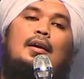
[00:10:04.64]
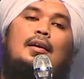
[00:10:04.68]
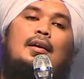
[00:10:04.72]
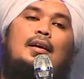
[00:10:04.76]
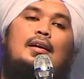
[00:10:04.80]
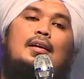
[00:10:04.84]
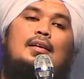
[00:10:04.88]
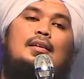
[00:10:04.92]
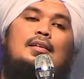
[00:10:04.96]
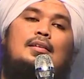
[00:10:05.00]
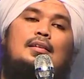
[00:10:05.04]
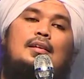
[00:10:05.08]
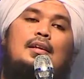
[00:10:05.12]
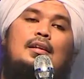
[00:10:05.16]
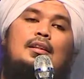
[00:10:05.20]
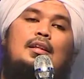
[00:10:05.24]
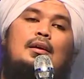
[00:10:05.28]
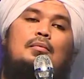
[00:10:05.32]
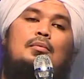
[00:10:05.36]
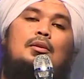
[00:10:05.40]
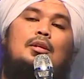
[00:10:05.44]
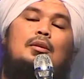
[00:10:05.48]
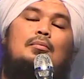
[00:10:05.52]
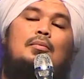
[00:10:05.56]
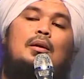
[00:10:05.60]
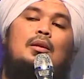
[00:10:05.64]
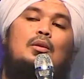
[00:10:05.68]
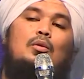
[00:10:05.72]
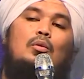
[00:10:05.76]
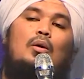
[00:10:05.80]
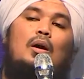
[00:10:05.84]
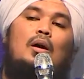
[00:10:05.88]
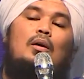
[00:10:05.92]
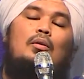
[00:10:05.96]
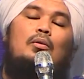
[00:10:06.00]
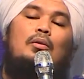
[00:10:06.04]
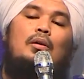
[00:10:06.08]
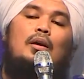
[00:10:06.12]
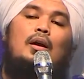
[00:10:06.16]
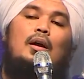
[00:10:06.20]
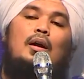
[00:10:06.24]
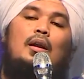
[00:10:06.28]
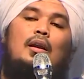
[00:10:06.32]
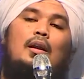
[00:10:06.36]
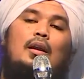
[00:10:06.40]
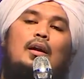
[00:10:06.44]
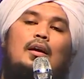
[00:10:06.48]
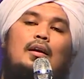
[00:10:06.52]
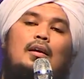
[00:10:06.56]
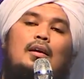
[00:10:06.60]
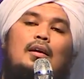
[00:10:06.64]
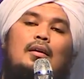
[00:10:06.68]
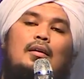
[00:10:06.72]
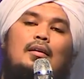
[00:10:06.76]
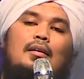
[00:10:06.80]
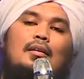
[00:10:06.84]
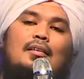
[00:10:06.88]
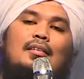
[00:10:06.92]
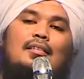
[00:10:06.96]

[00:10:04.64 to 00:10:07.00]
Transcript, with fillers: Anak istri tak bisa bantu aku ya Allah.